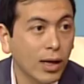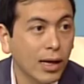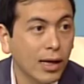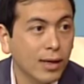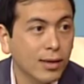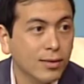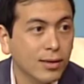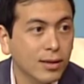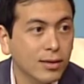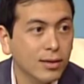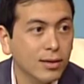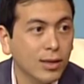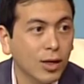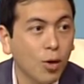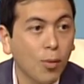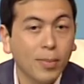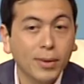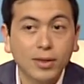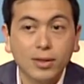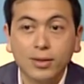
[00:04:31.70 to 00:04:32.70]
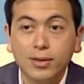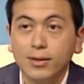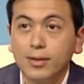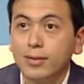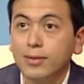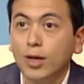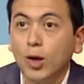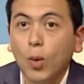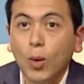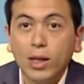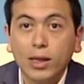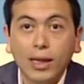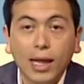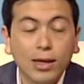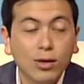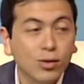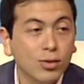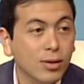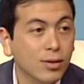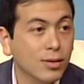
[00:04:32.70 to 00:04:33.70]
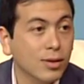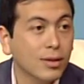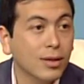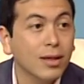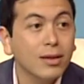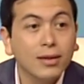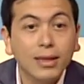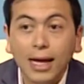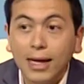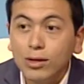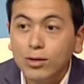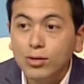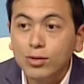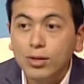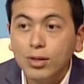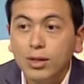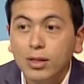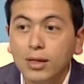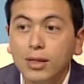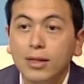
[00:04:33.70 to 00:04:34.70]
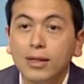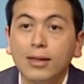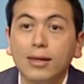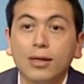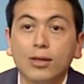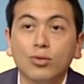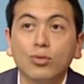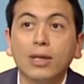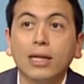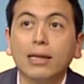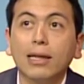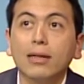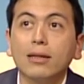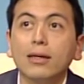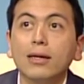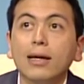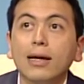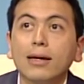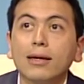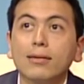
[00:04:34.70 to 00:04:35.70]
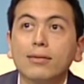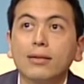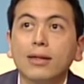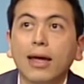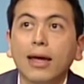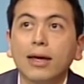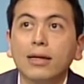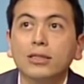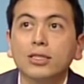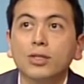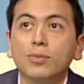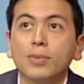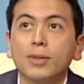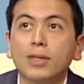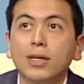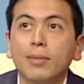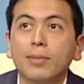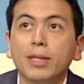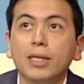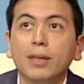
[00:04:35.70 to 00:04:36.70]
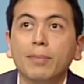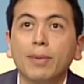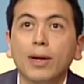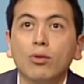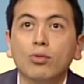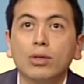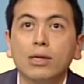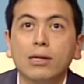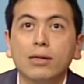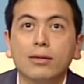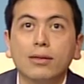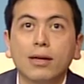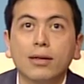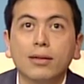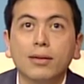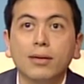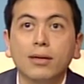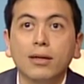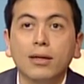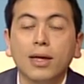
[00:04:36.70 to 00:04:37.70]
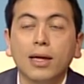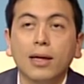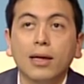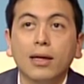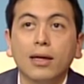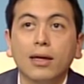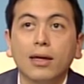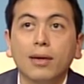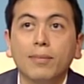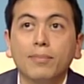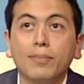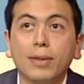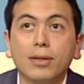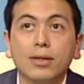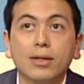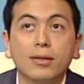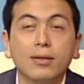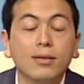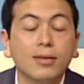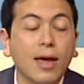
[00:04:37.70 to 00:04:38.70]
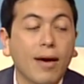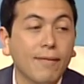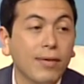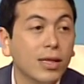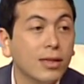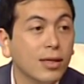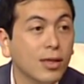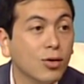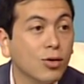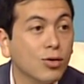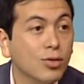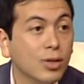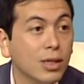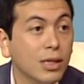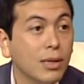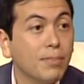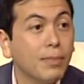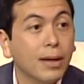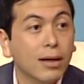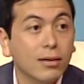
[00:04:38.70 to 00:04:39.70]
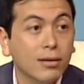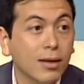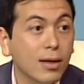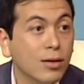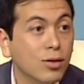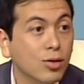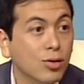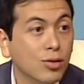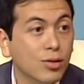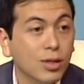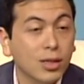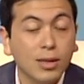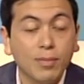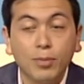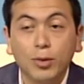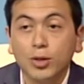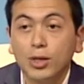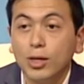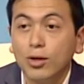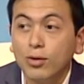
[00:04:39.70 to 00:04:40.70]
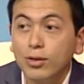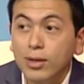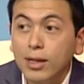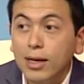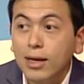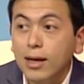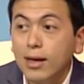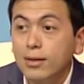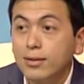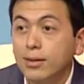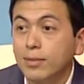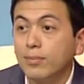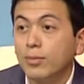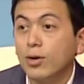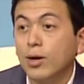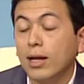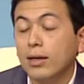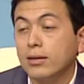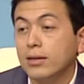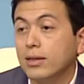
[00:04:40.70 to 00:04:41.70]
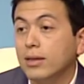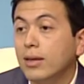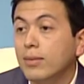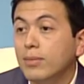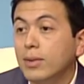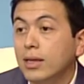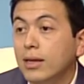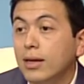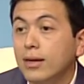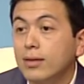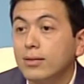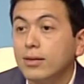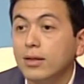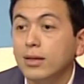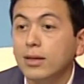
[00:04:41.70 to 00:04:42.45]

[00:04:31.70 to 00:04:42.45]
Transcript: adelgazante, tengo pacientes de 50 años, de 70 años. Es una técnica que está hecha especialmente para utilizarse en pacientes diabéticos, en hipertensos, en hipotiroideas, en prolactinémicas,